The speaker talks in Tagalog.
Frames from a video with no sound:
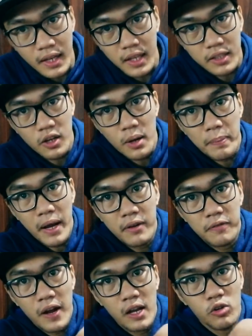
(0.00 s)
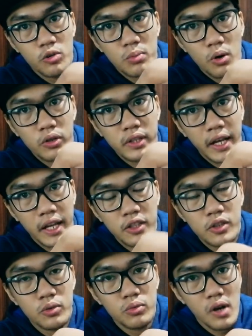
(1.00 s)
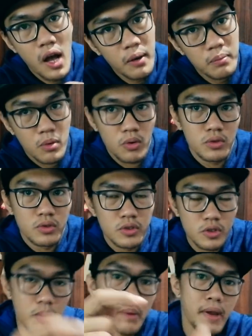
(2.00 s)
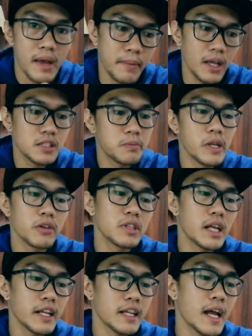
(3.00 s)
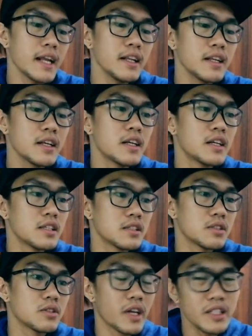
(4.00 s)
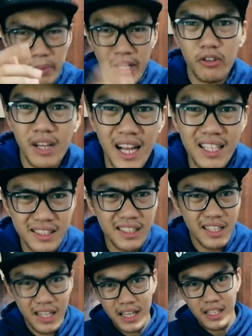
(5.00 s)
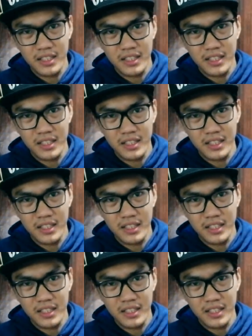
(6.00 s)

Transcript: Ito, pan follow mode and yung lock mode. So mamaya ma-explain ko na rin yan. So, explain ko na nga. Sige na nga.